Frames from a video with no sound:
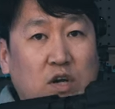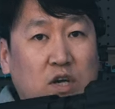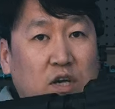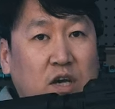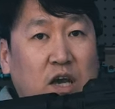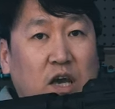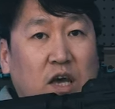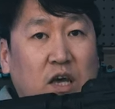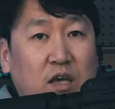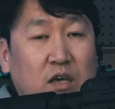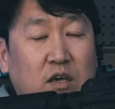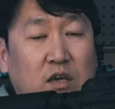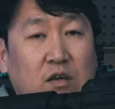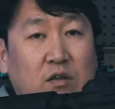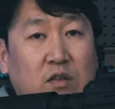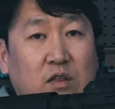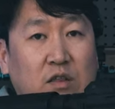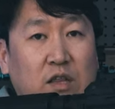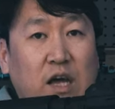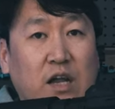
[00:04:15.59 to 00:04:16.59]
이렇게
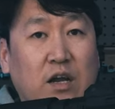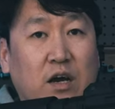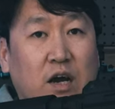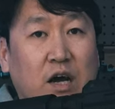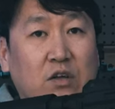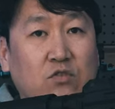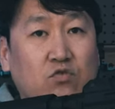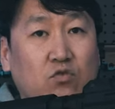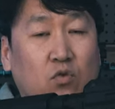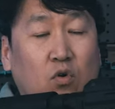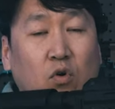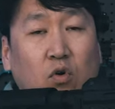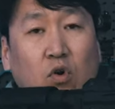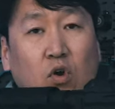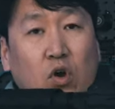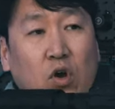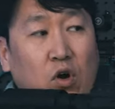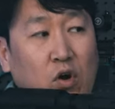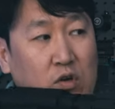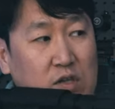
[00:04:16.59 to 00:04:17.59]
내려가지고
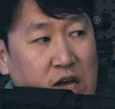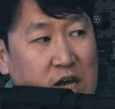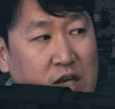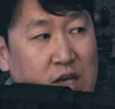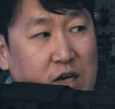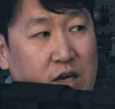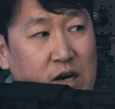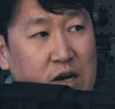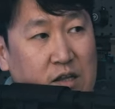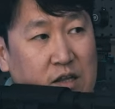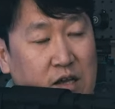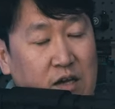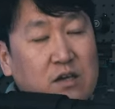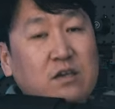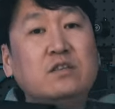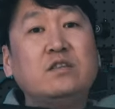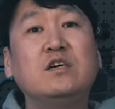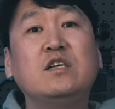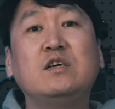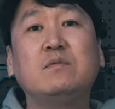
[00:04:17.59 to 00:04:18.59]
사격을 할 때
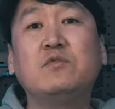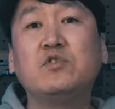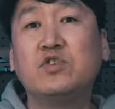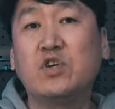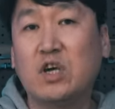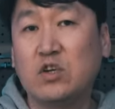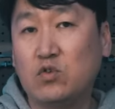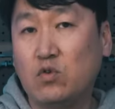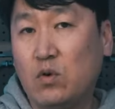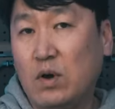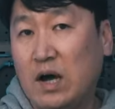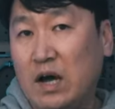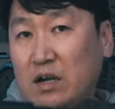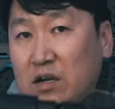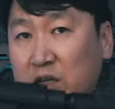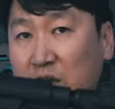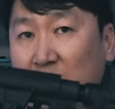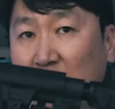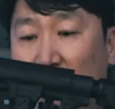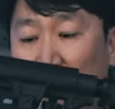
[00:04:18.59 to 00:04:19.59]
흔들림을
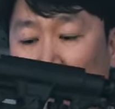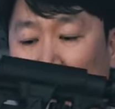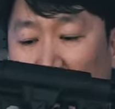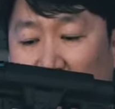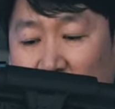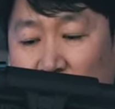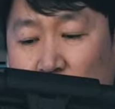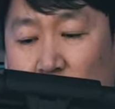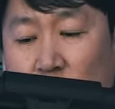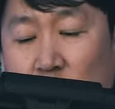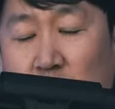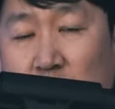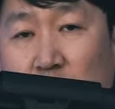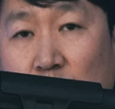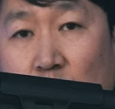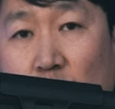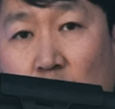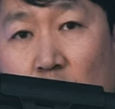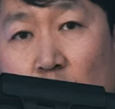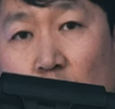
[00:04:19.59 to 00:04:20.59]
최소화하는 바이포드,
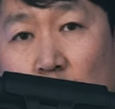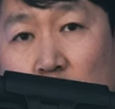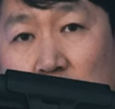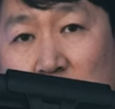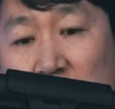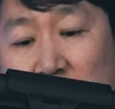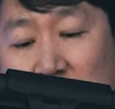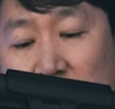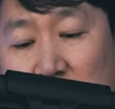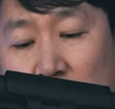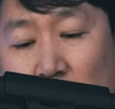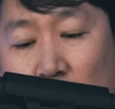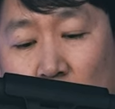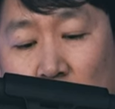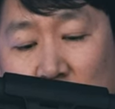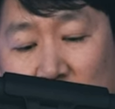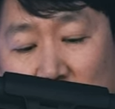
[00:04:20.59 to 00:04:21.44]
모노포드 기능도